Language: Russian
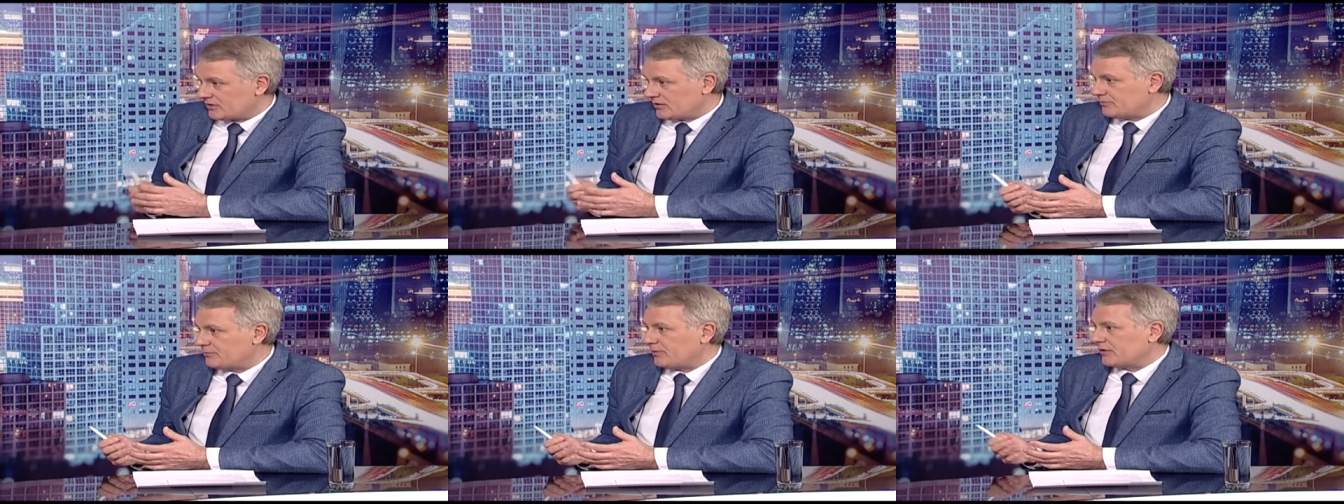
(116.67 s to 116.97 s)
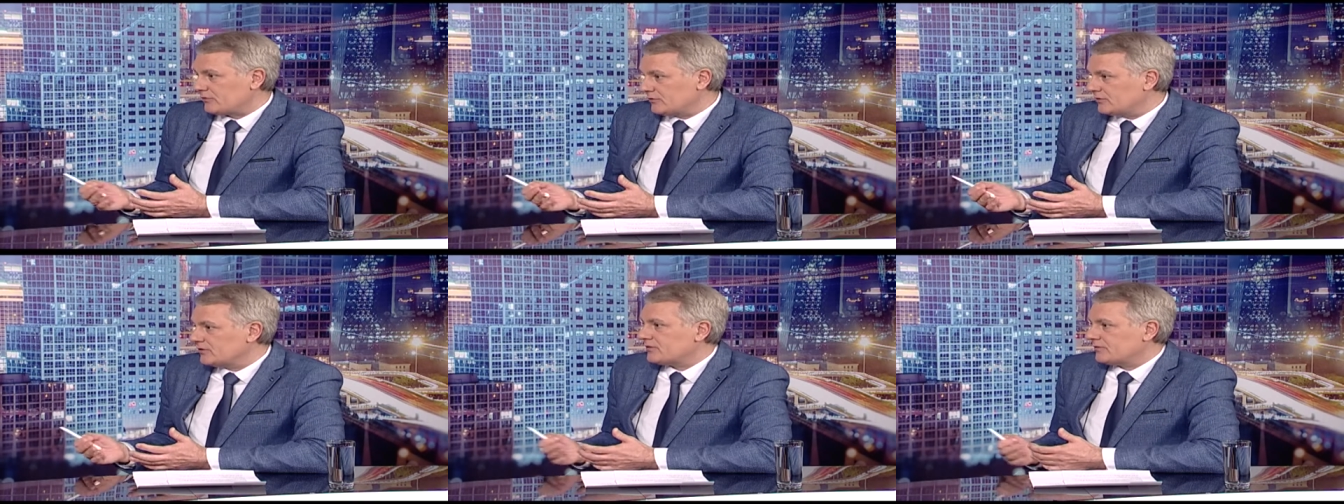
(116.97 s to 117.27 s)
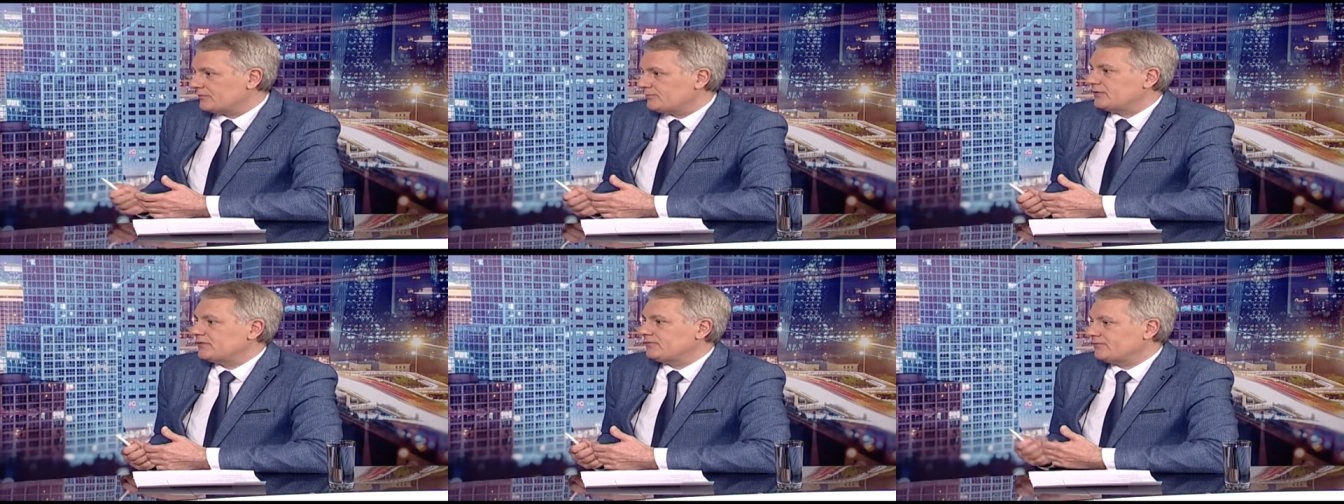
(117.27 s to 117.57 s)
И порой
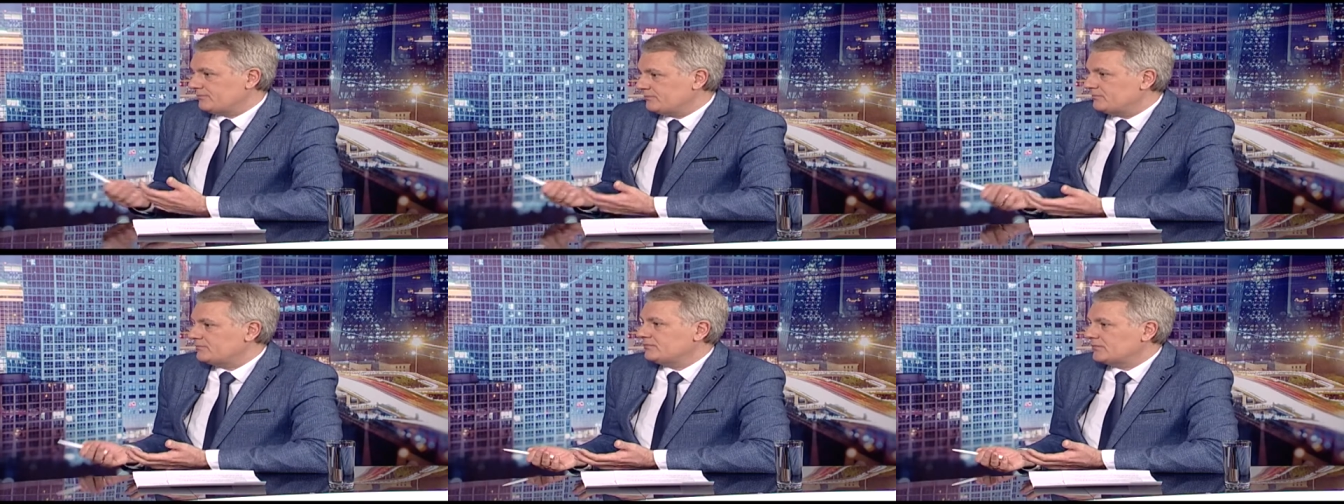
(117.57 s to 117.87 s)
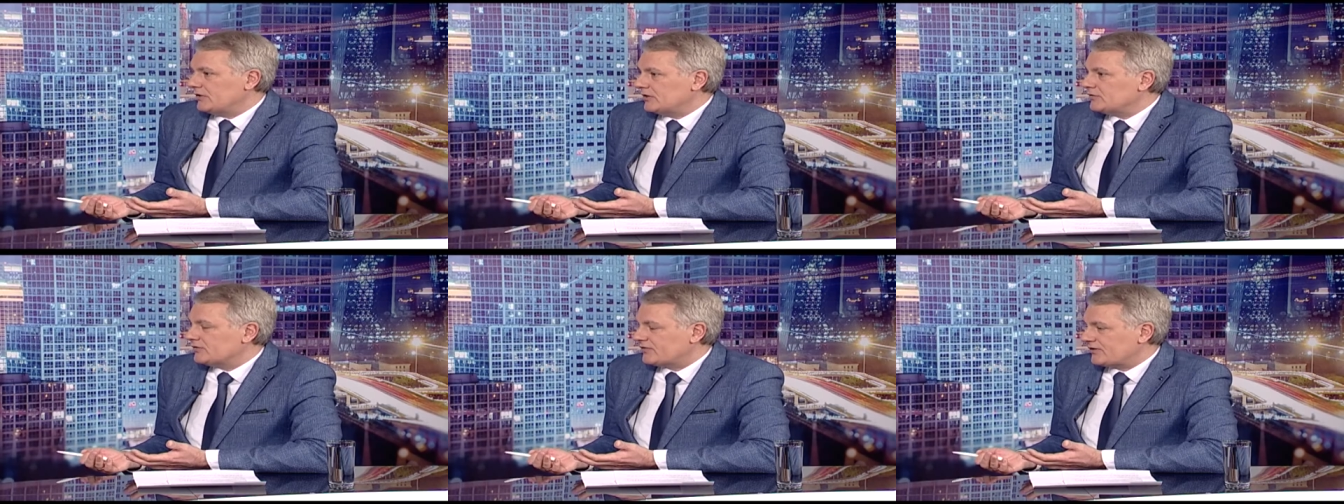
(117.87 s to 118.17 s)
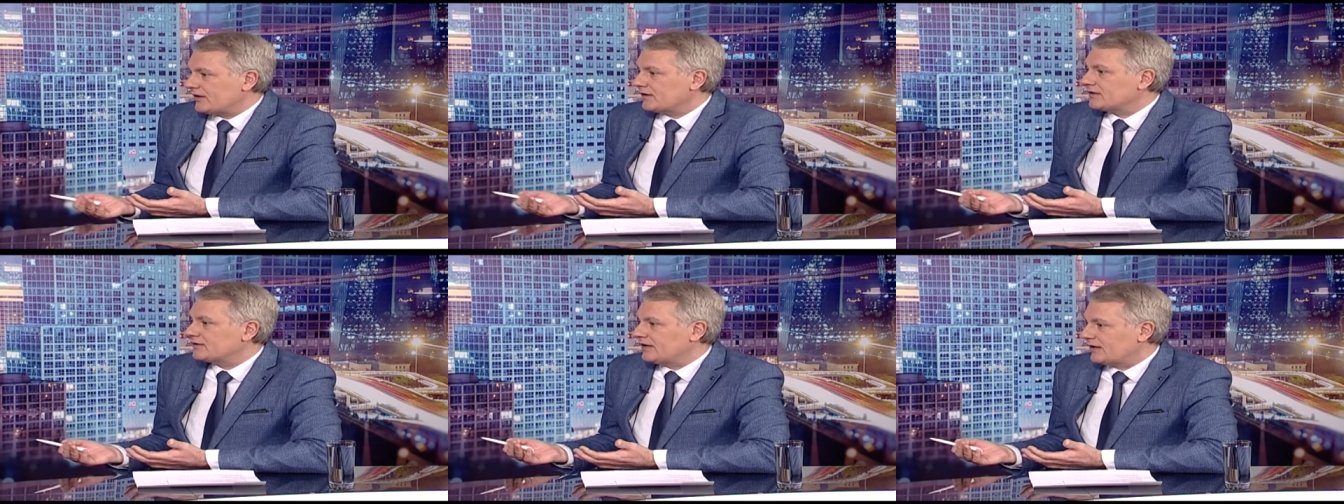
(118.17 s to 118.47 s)
это
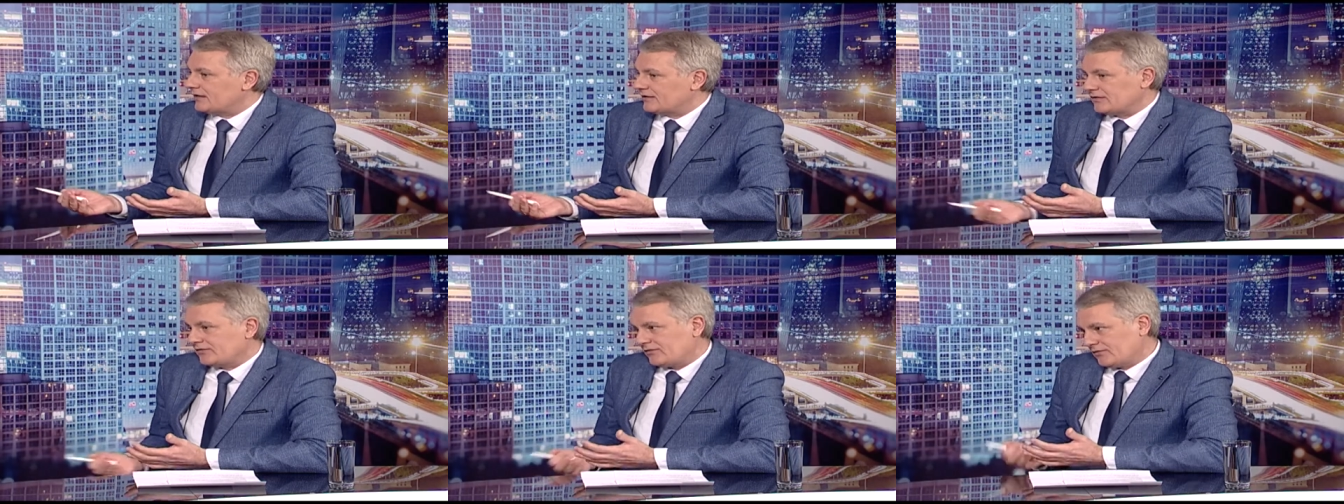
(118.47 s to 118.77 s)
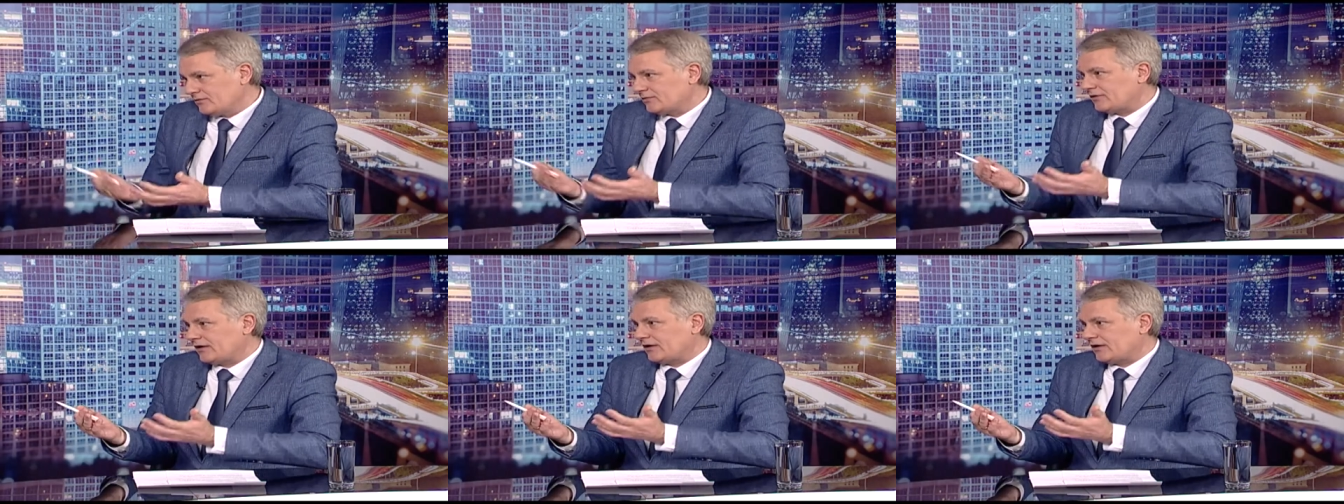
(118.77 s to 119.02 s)
дается как данность. Ну,